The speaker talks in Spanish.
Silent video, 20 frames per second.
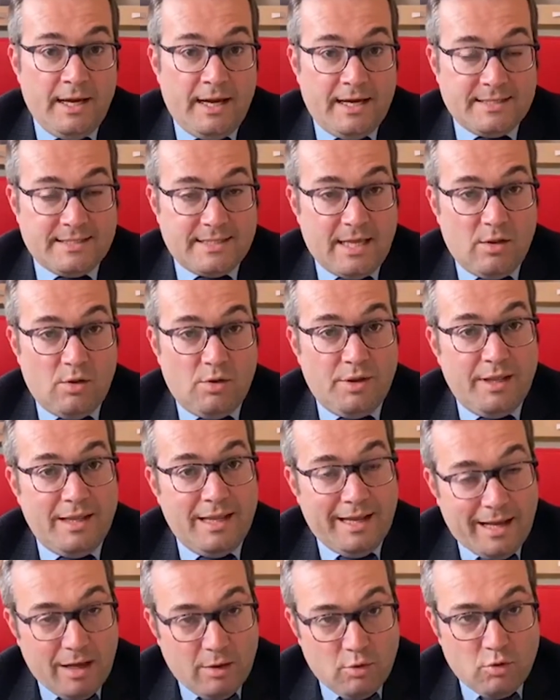ha estado
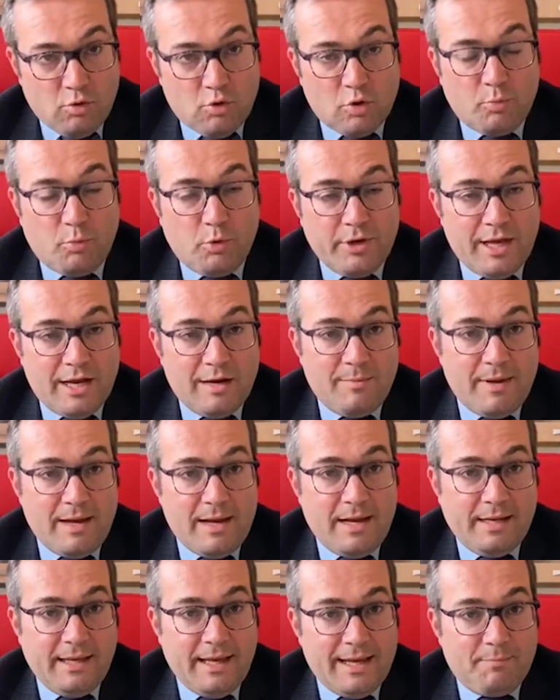dedicado en cuerpo y
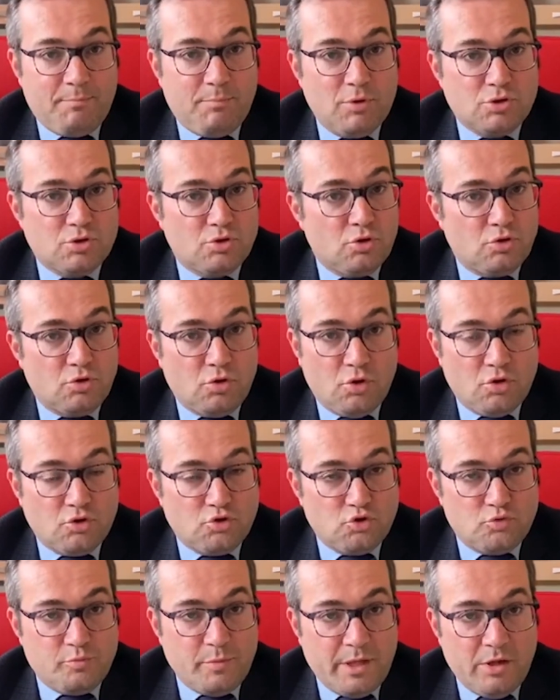alma y ha puesto
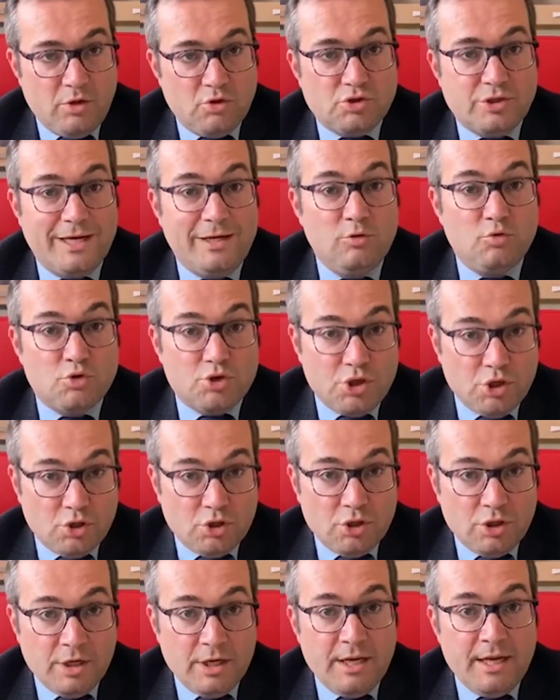todos sus medios e
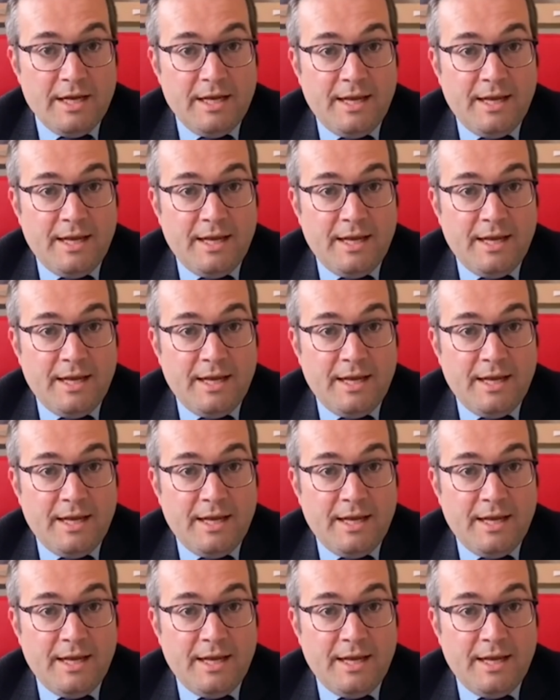ilusión